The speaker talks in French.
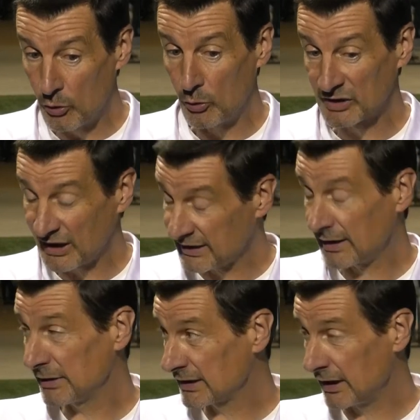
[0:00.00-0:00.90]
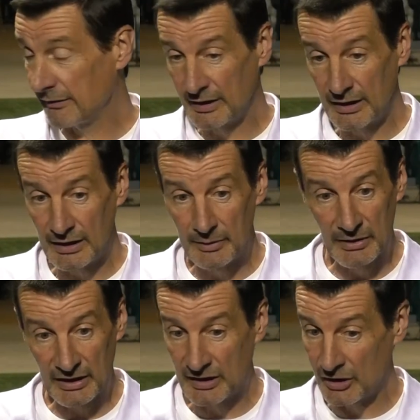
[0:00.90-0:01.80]
joueurs ont très très bien travaillé, ils
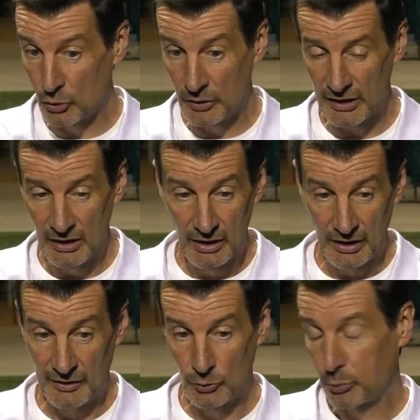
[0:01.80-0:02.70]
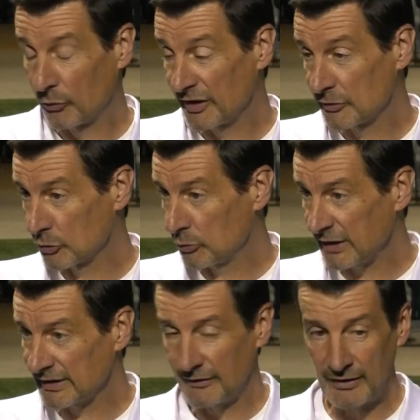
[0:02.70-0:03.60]
méritaient de jouer et ils ont prouvé que ce
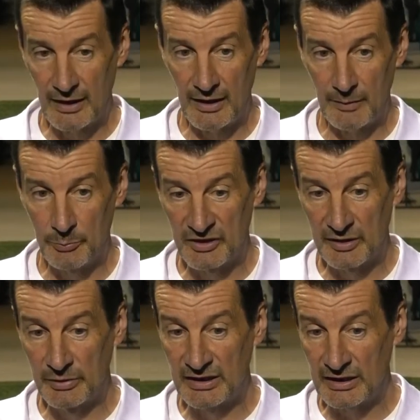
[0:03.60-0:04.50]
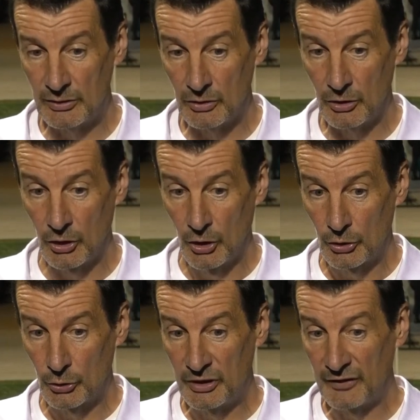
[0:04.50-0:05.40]
soir, ils avaient la, possibilité de,
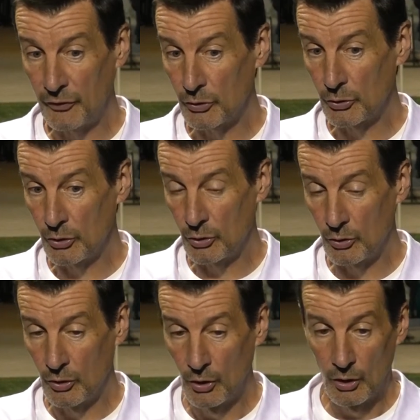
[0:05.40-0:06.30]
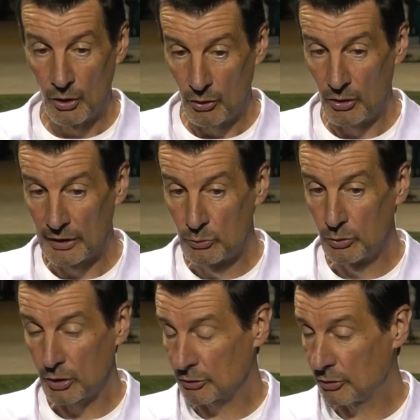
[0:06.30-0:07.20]
défendre euh, euh, les
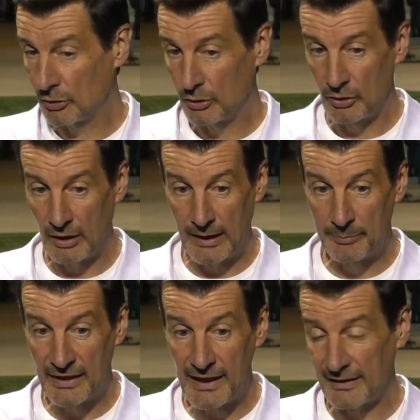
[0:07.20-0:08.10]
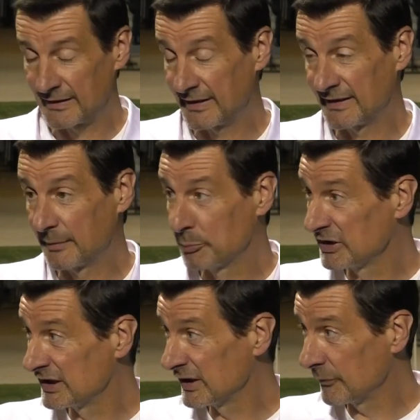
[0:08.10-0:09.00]
couleurs de APR. C'est
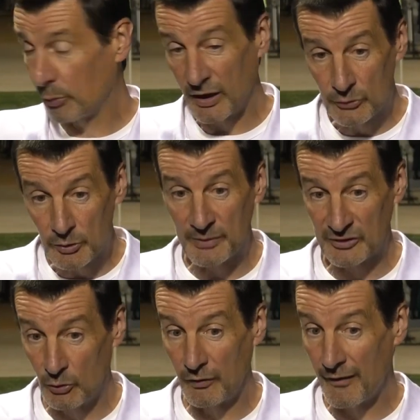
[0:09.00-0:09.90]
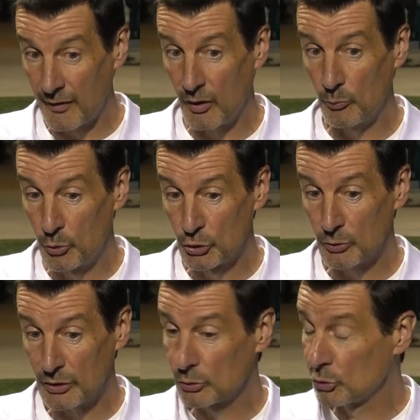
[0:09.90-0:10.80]
positif pour la suite parce qu'on va avoir
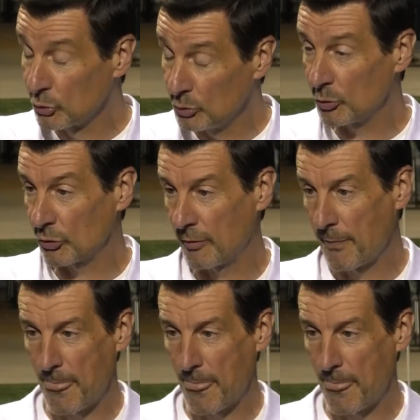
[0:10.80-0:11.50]
besoin de tout le monde.